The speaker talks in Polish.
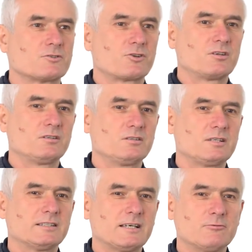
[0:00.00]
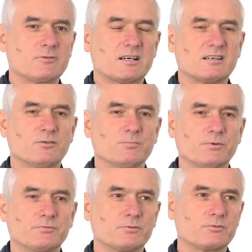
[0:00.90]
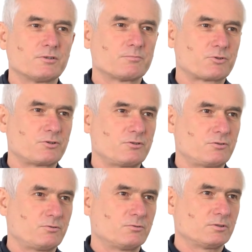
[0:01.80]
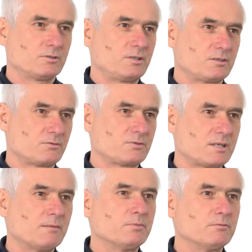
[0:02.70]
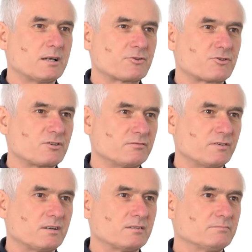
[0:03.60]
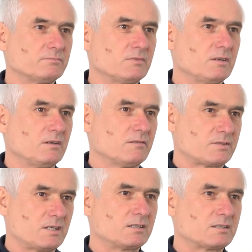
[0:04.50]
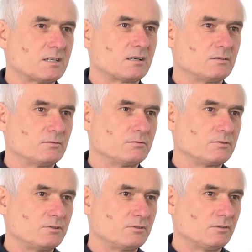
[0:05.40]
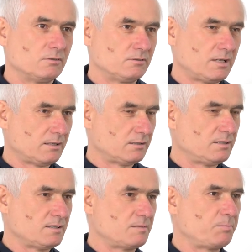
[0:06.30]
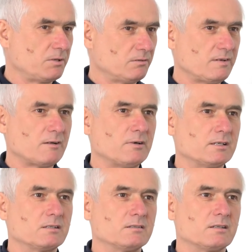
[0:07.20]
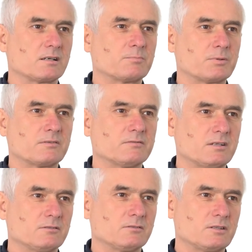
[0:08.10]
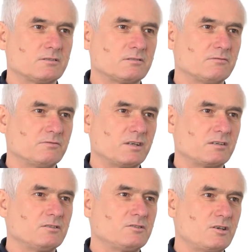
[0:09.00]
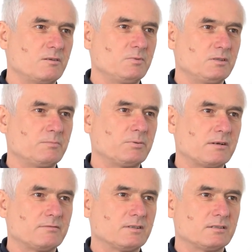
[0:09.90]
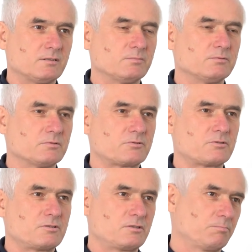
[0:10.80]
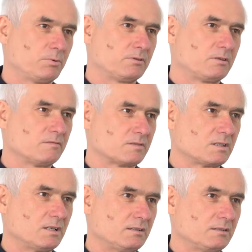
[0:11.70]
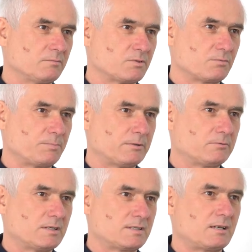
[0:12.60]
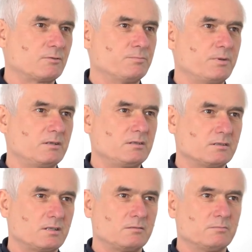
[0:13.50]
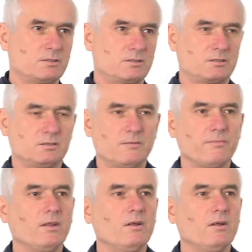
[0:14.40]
że kiedy ta nauka o powtórnym przyjściu Jezusa była żywa w sercach ludzi, to ona inspirowała jednak, prawda? No te wieki ciemne, prawda, to były oczywiście pod tym względem zupełnie zagubienie tej myśli